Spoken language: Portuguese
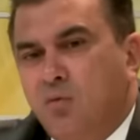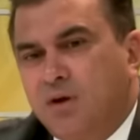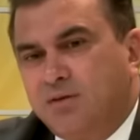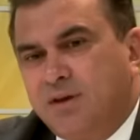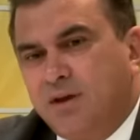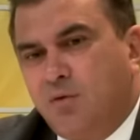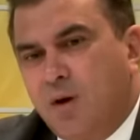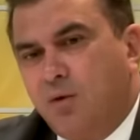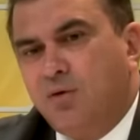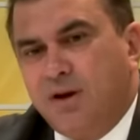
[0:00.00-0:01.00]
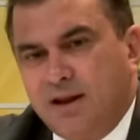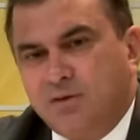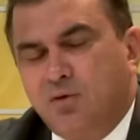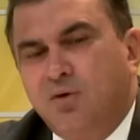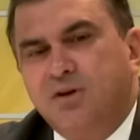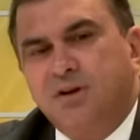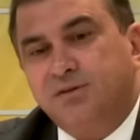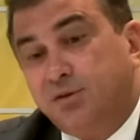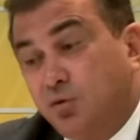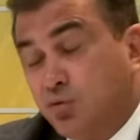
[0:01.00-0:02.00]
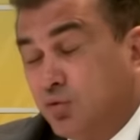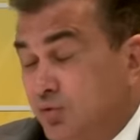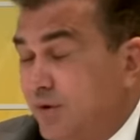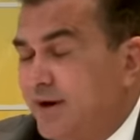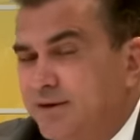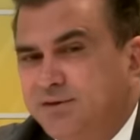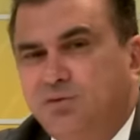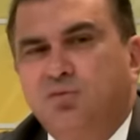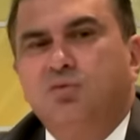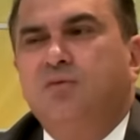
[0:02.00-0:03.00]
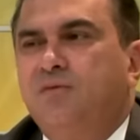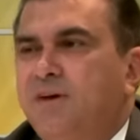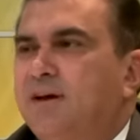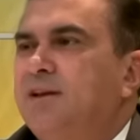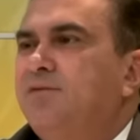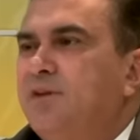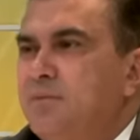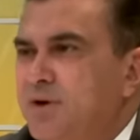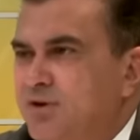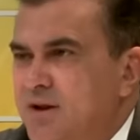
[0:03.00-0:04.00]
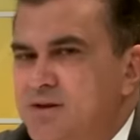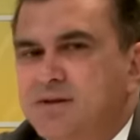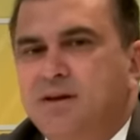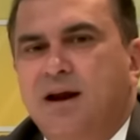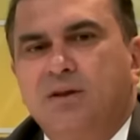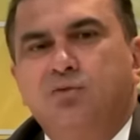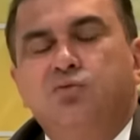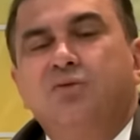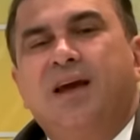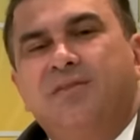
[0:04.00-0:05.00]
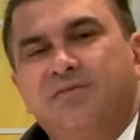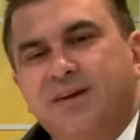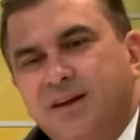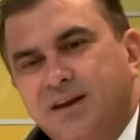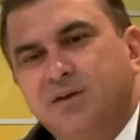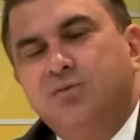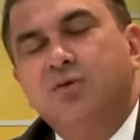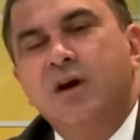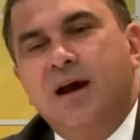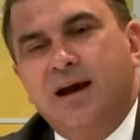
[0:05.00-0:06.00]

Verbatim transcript: quando que com a urna eletrônica, segundo eles, tudo fica devidamente registrado, tudo é aferido,